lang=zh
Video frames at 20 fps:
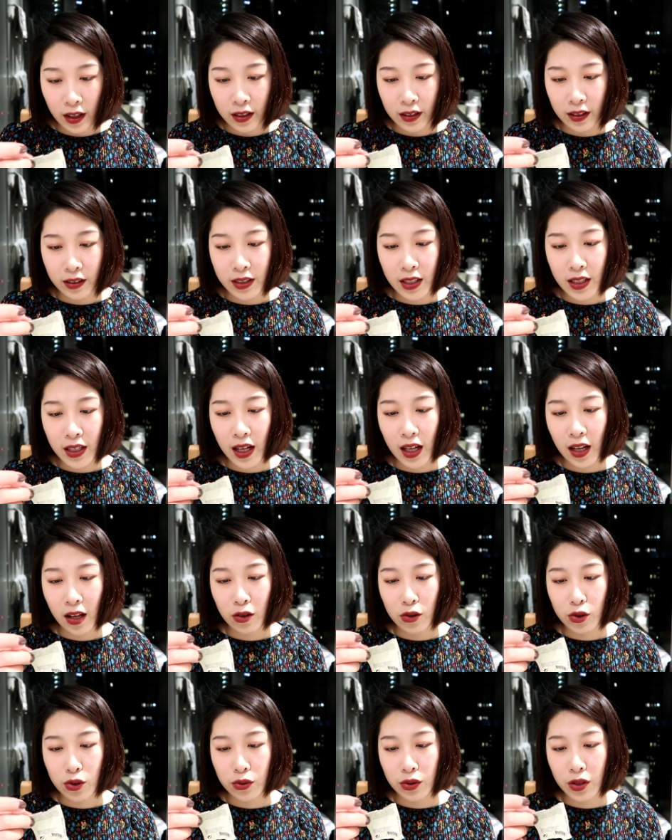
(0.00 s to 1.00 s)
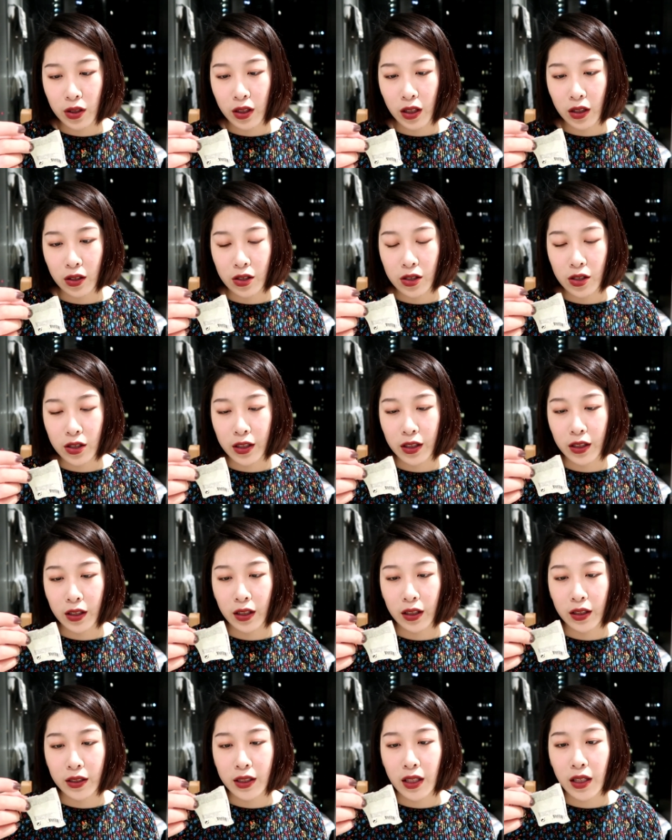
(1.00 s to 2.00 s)
那再接下来要说的呢是这
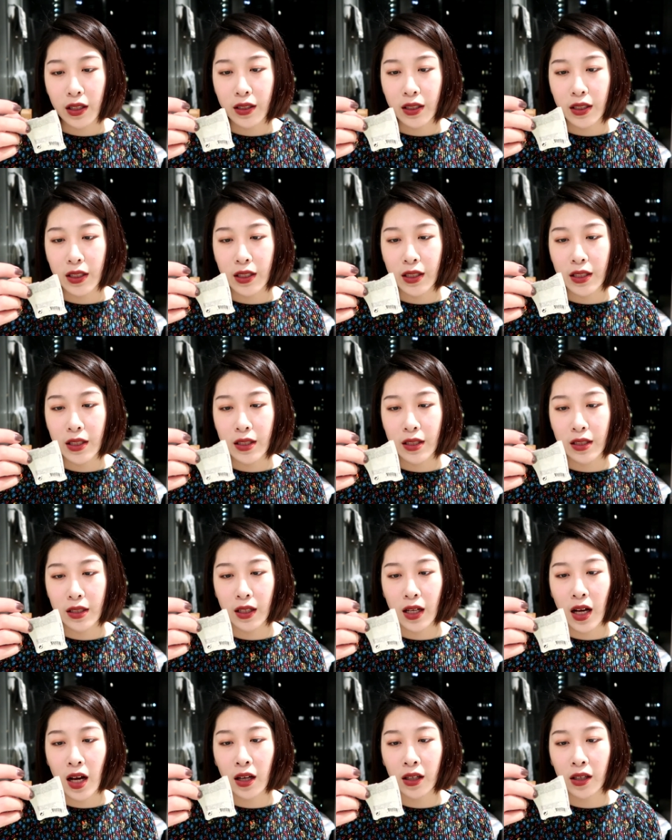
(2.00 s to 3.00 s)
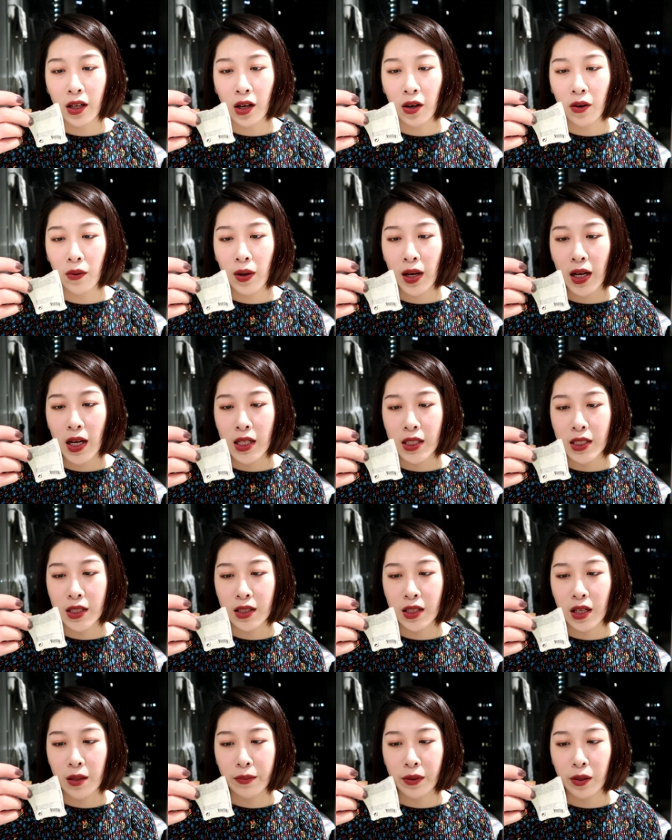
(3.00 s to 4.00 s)
个香芹籽抗氧化
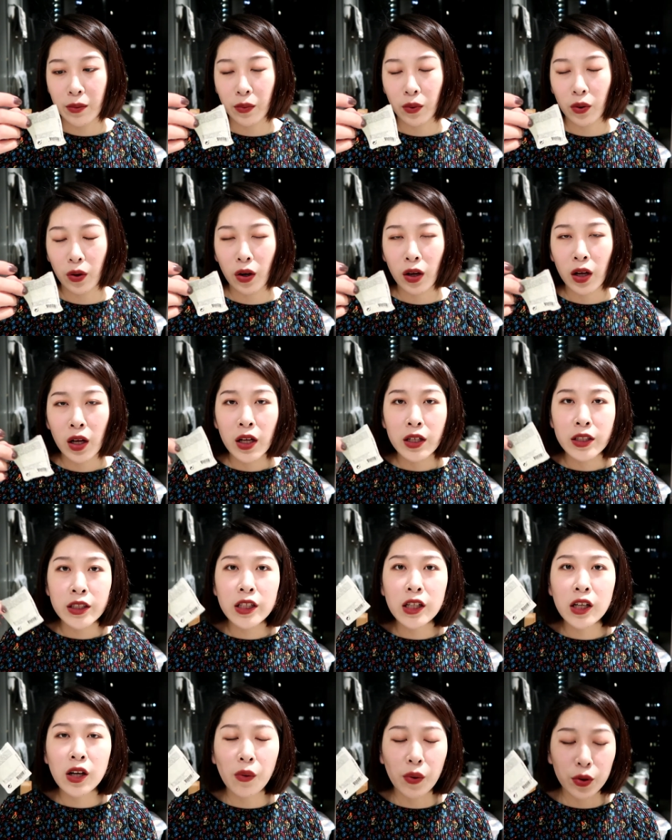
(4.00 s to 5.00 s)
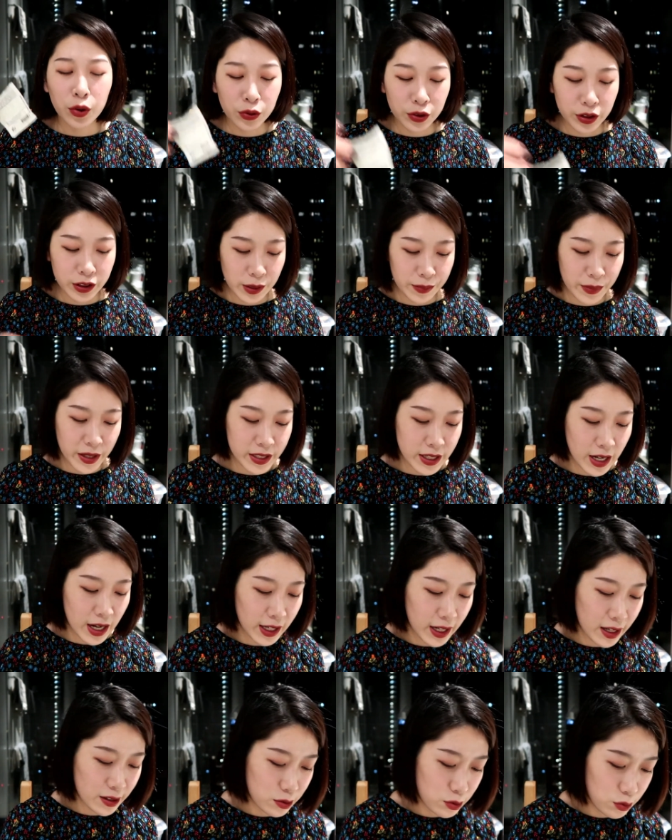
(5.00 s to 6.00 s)
清洁面膜，这个我用着也没啥
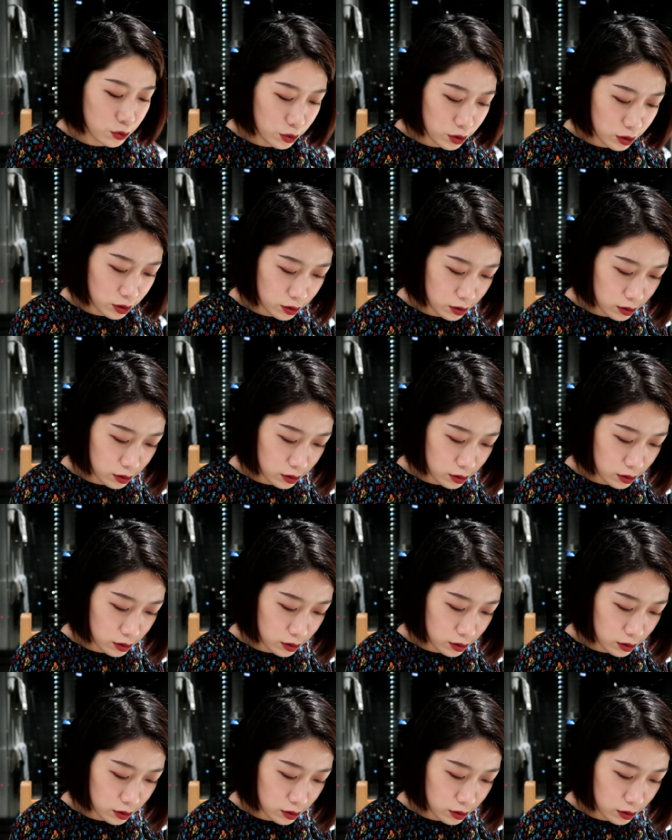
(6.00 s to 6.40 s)
感觉。